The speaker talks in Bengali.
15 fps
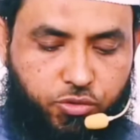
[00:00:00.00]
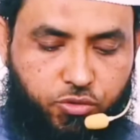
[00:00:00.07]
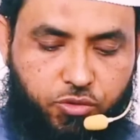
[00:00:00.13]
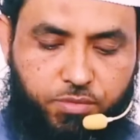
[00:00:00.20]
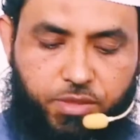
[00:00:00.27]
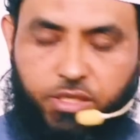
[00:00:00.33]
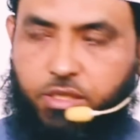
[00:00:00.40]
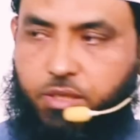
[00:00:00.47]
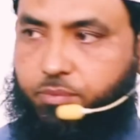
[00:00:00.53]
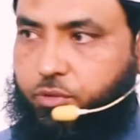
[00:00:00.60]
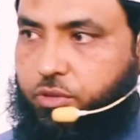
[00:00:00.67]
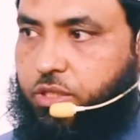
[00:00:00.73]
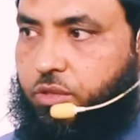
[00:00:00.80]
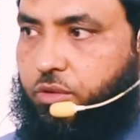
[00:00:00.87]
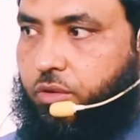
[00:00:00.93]
যদি কোনো ব্যক্তি
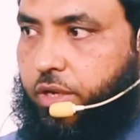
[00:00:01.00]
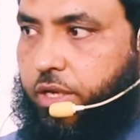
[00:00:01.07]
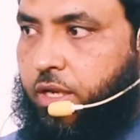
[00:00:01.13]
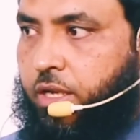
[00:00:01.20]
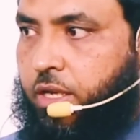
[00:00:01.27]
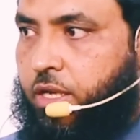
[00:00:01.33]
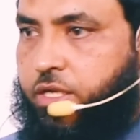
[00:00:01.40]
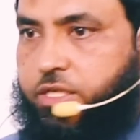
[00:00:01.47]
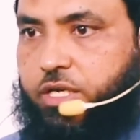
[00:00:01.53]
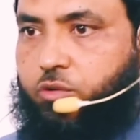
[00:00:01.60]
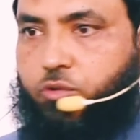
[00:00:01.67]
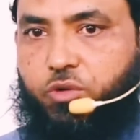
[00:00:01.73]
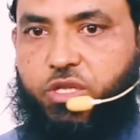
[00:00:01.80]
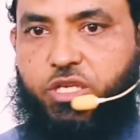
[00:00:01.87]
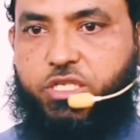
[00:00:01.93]
পতিত হয় সে
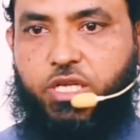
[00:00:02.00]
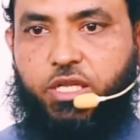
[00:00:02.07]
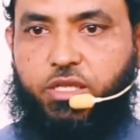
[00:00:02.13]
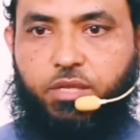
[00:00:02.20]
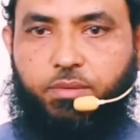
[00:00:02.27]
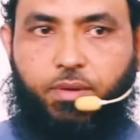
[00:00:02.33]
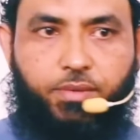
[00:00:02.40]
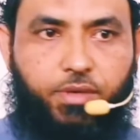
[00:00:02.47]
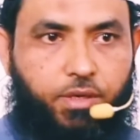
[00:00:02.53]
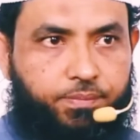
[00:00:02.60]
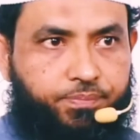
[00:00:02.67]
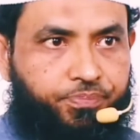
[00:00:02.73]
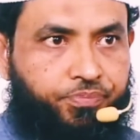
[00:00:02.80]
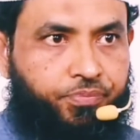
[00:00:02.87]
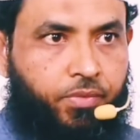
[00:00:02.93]
কোনো দিন শান্তি পাবে না
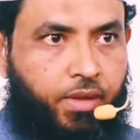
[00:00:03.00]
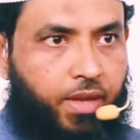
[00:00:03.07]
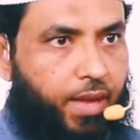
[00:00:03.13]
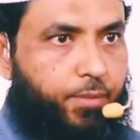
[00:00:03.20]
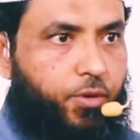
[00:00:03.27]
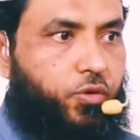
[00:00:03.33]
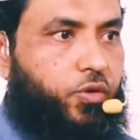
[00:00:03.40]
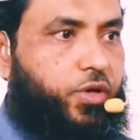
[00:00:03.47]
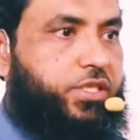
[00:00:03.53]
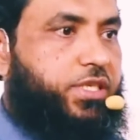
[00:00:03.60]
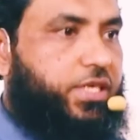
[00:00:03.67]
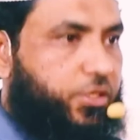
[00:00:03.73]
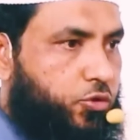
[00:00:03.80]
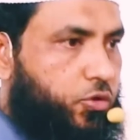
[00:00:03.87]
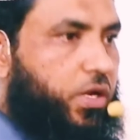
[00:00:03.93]
এমন নয়
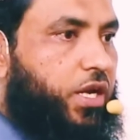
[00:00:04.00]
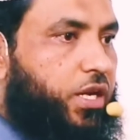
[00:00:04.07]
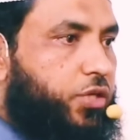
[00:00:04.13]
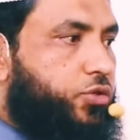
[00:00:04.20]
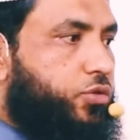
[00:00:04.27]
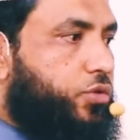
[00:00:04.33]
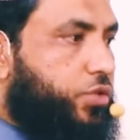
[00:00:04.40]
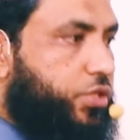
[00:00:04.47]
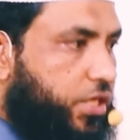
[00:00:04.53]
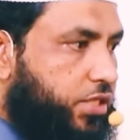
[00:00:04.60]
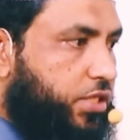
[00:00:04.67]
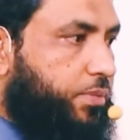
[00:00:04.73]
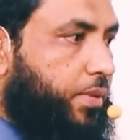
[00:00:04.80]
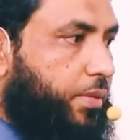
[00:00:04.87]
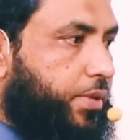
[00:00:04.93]
যে কিছু কালের জন্য
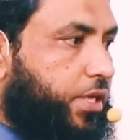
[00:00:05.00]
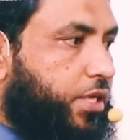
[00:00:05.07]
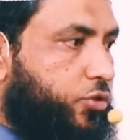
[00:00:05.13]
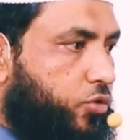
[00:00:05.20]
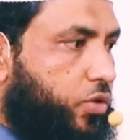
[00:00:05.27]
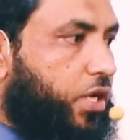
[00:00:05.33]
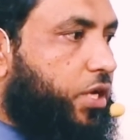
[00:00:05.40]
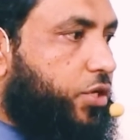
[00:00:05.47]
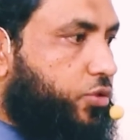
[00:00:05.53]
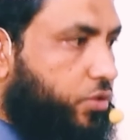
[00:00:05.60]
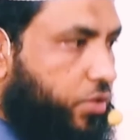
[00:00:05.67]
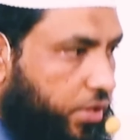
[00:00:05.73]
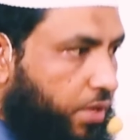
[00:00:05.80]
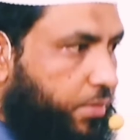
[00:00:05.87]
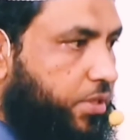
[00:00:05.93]
শাস্তি পাবে কিছু কালের
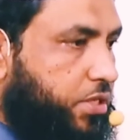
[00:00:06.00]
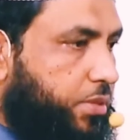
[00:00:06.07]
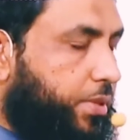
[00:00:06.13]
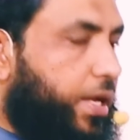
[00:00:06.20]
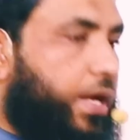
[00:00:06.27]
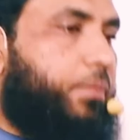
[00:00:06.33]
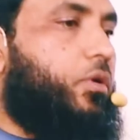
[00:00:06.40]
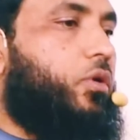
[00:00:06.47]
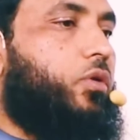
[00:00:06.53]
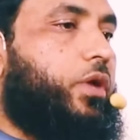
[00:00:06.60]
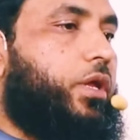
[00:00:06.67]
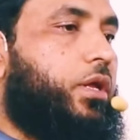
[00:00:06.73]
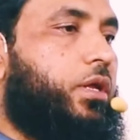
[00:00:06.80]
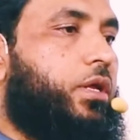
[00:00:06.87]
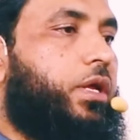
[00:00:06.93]
জন্য থেমে যাবে এমন
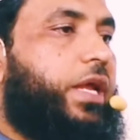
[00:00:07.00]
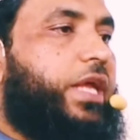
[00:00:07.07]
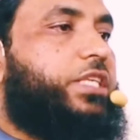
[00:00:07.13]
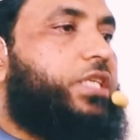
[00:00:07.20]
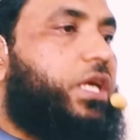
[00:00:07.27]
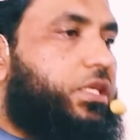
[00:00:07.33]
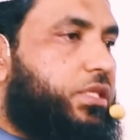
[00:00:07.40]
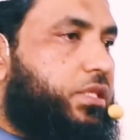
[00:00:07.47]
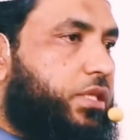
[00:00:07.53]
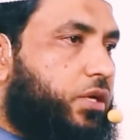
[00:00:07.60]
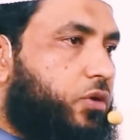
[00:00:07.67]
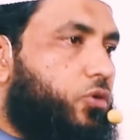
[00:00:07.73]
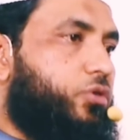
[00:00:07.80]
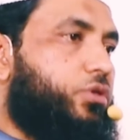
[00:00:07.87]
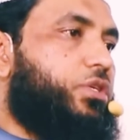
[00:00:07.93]
নয় এই শাস্তি
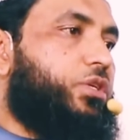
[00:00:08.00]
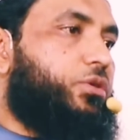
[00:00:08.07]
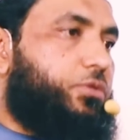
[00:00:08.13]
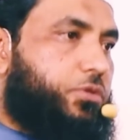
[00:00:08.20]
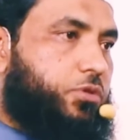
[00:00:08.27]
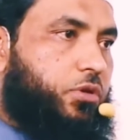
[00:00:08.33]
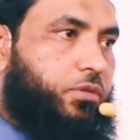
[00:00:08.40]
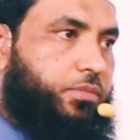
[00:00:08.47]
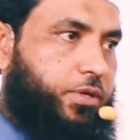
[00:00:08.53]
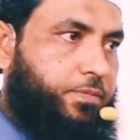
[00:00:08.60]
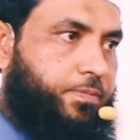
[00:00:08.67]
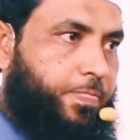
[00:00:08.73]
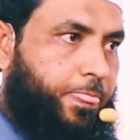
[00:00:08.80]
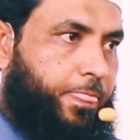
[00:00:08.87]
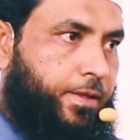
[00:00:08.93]
কন্টিনিউ চলবে
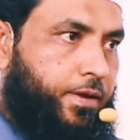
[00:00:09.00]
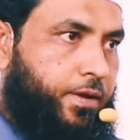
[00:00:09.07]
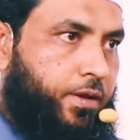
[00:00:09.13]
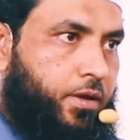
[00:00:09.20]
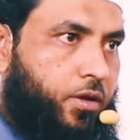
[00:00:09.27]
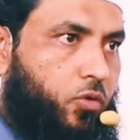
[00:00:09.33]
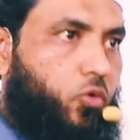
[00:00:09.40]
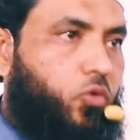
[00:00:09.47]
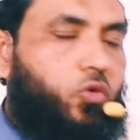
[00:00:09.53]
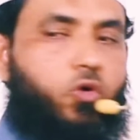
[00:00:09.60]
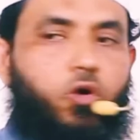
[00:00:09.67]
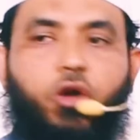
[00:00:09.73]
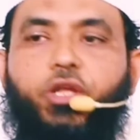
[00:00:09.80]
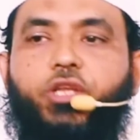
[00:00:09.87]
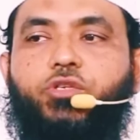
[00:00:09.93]
কোনো
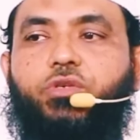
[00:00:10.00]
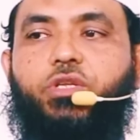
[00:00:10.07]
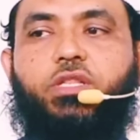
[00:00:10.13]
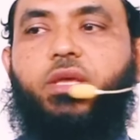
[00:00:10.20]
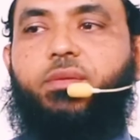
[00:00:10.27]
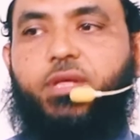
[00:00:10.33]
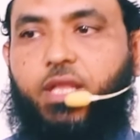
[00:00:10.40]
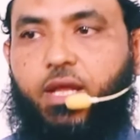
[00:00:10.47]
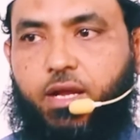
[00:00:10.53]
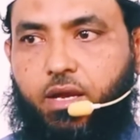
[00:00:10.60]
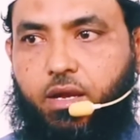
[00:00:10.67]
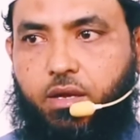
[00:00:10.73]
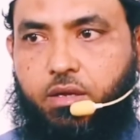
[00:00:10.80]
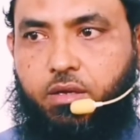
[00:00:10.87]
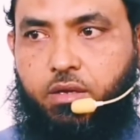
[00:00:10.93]
ক্ষণের জন্য থেমে থাকে
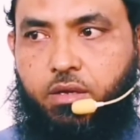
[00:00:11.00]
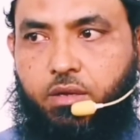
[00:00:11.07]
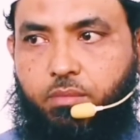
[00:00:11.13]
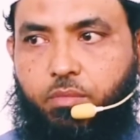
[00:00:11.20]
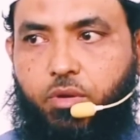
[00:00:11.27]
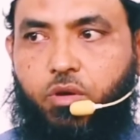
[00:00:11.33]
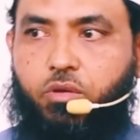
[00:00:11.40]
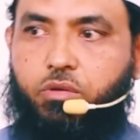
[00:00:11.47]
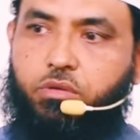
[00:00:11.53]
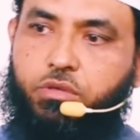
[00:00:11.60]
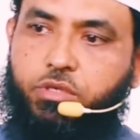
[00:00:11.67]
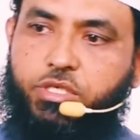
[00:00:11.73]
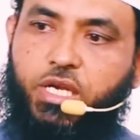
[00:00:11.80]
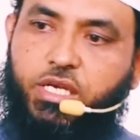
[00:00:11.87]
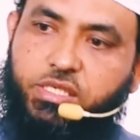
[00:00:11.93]
না বরং
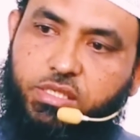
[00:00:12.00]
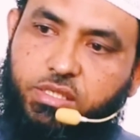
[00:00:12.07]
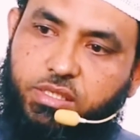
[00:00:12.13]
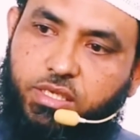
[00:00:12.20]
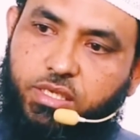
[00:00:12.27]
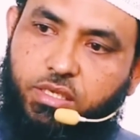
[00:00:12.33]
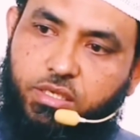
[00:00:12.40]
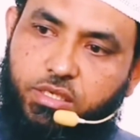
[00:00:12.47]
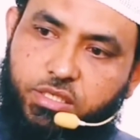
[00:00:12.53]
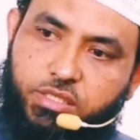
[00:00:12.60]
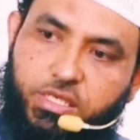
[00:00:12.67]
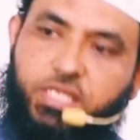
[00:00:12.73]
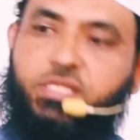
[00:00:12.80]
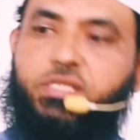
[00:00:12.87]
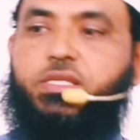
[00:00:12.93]
শাস্তি
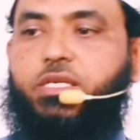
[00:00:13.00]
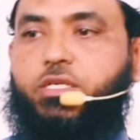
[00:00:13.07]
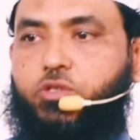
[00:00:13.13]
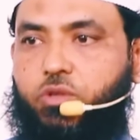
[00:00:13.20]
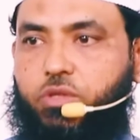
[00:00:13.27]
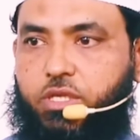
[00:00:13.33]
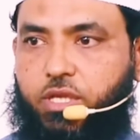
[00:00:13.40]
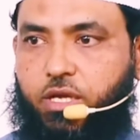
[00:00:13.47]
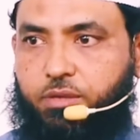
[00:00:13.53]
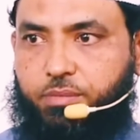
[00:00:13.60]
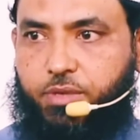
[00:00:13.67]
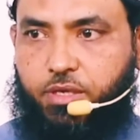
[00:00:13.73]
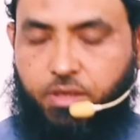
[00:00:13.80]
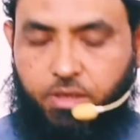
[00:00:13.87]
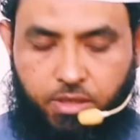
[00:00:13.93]
শাস্তি চলতে
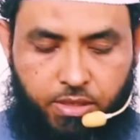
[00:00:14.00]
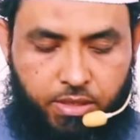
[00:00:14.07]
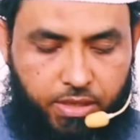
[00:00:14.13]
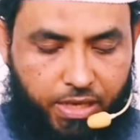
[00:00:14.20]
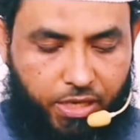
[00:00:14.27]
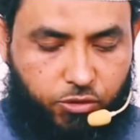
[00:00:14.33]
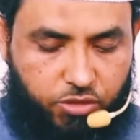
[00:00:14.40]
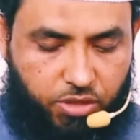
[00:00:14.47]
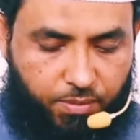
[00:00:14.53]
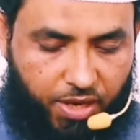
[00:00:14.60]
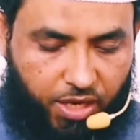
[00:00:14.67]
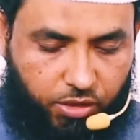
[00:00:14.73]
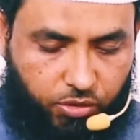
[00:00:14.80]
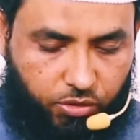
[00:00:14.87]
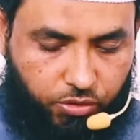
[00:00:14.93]
থাকবে এতটা
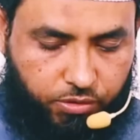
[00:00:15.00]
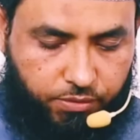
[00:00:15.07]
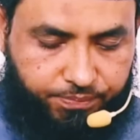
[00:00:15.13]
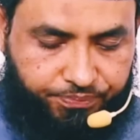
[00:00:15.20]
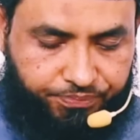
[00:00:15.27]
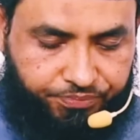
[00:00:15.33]
মারাত্মক